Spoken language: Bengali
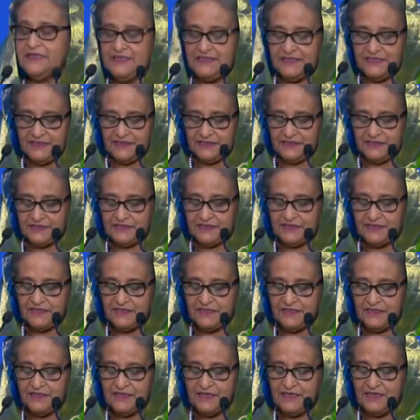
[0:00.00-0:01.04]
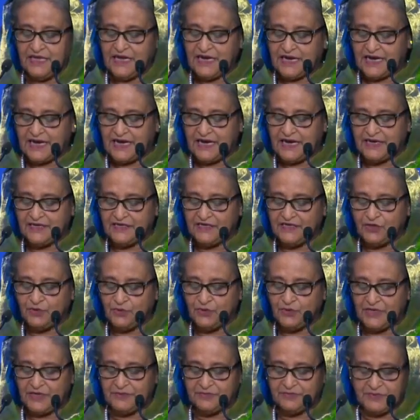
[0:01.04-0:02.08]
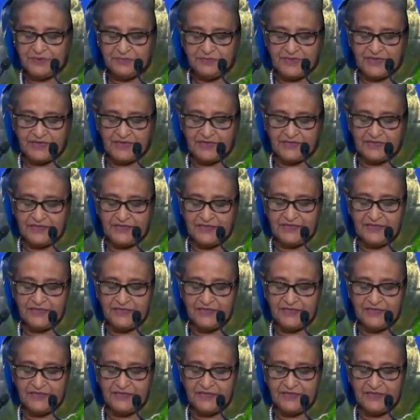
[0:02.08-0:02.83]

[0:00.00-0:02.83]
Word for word: আমরা ঔষধ তৈরি পোশাক শিল্প পরিদর্শন করব